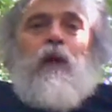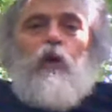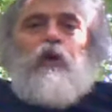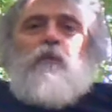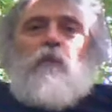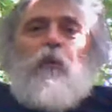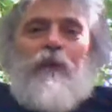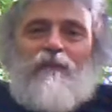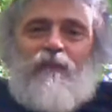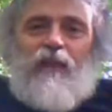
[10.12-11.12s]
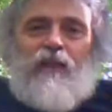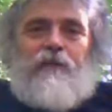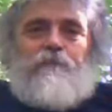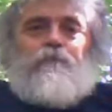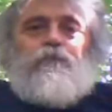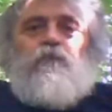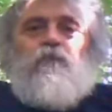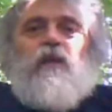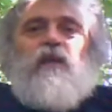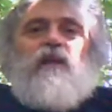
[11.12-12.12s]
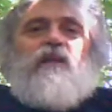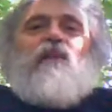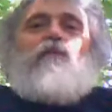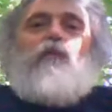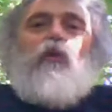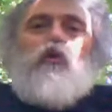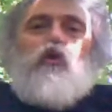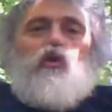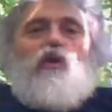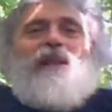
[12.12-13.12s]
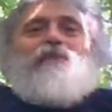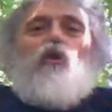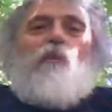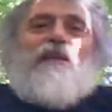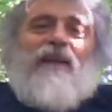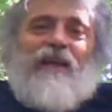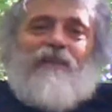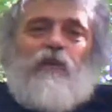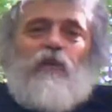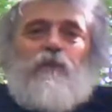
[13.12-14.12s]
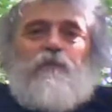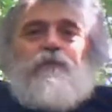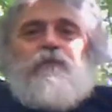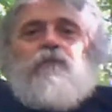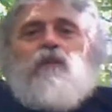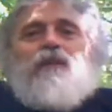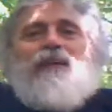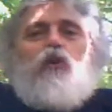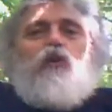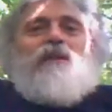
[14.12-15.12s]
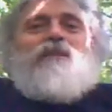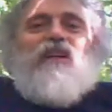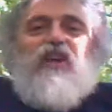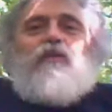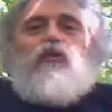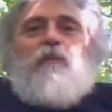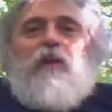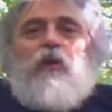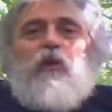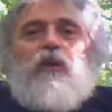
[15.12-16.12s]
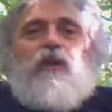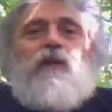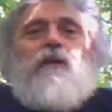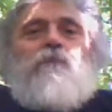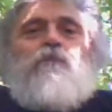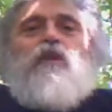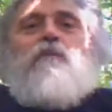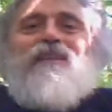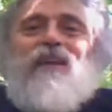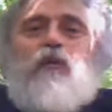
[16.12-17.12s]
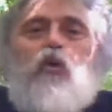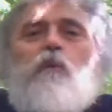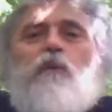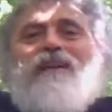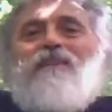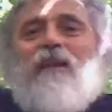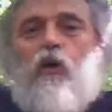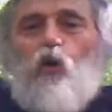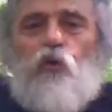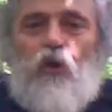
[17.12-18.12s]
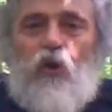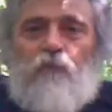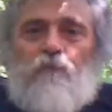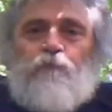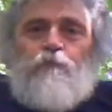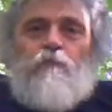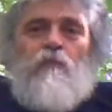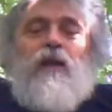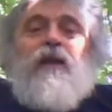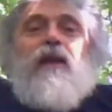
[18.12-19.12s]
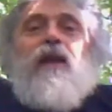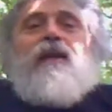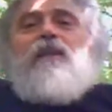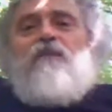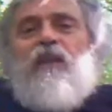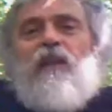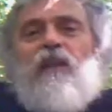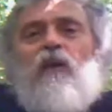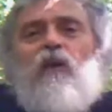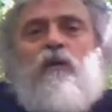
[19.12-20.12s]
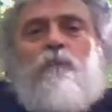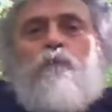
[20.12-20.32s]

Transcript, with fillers: noi dobbiamo partire dal flusso elettromagnetico dato da 300 milioni di metri cubi al secondo e dividerlo,